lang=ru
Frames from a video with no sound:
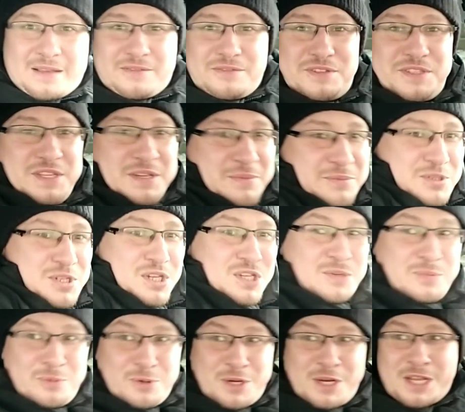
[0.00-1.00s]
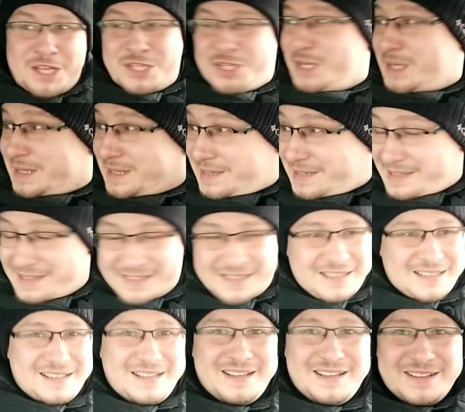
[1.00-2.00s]
Всем здесь буреч,
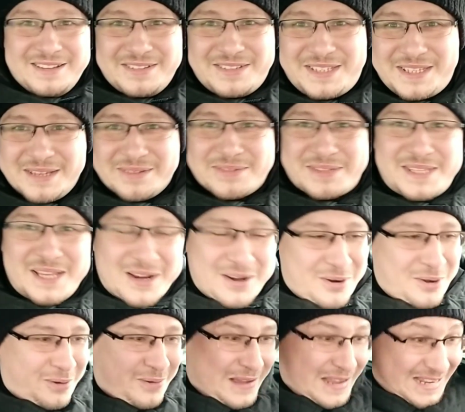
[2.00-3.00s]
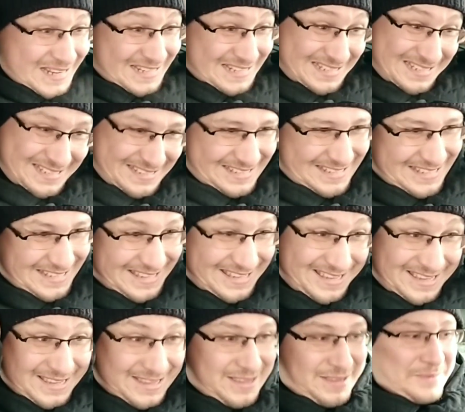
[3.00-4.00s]
всем здорово.
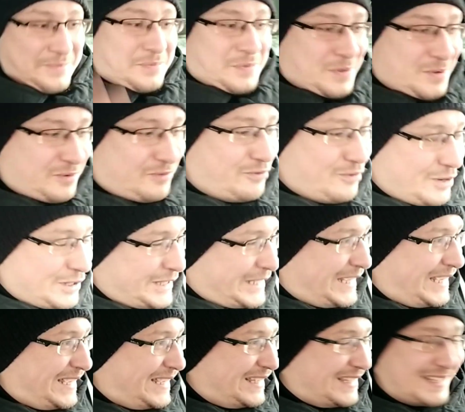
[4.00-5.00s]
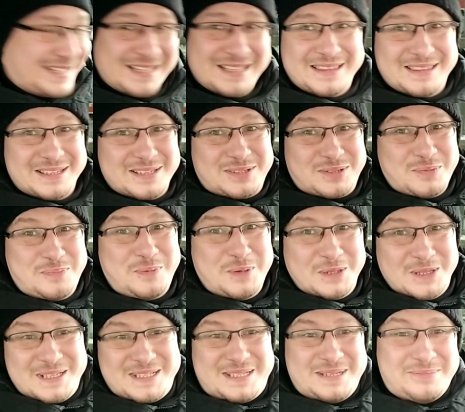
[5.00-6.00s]
Ну вот,
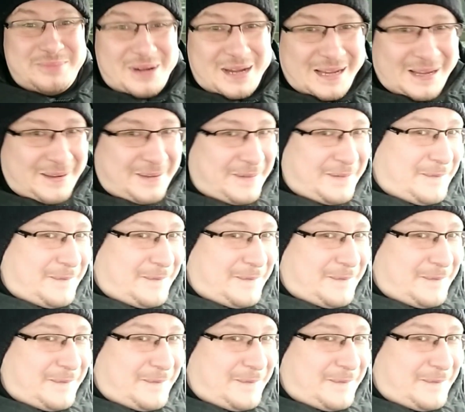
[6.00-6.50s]
наступила зима.